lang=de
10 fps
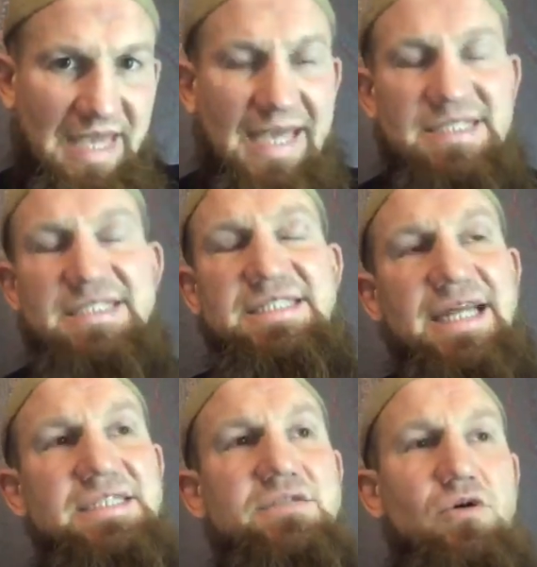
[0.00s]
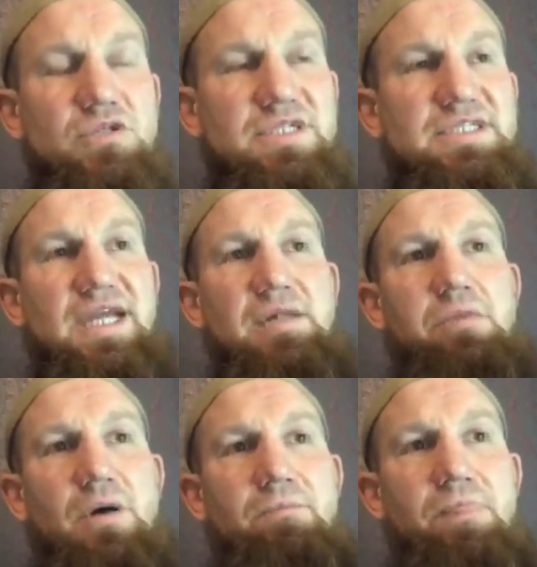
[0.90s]
Existenz Gottes
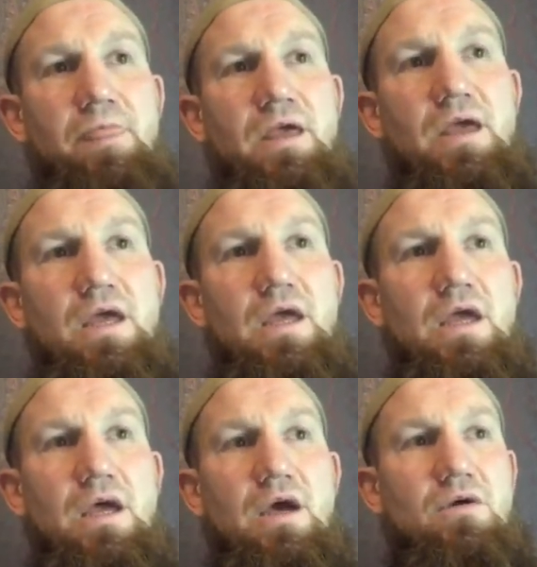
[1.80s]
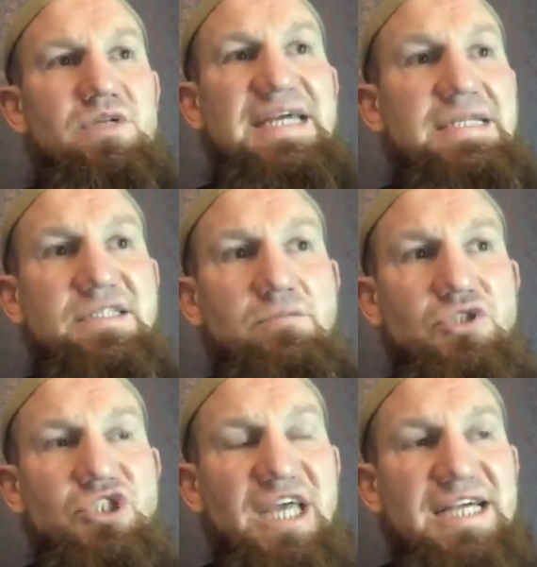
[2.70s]
selber. Und hierzu muss
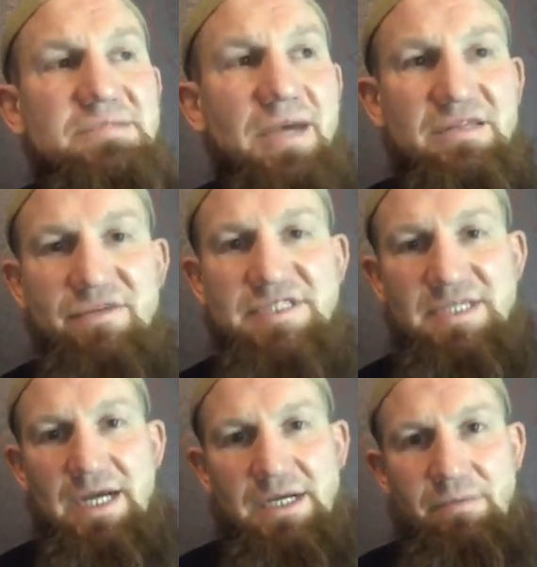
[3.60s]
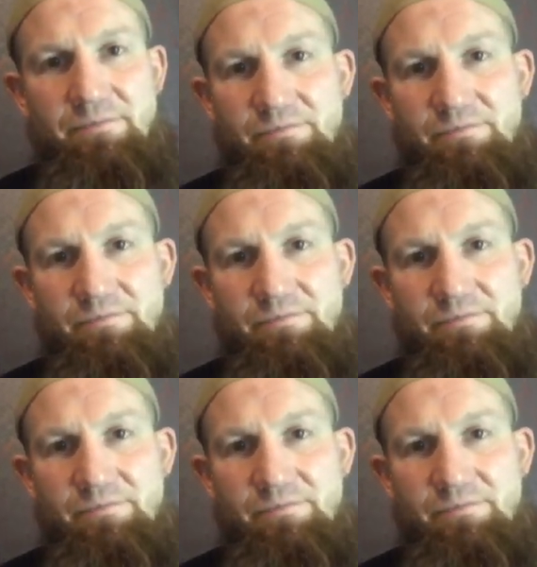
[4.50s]
ich erstmal etwas sagen.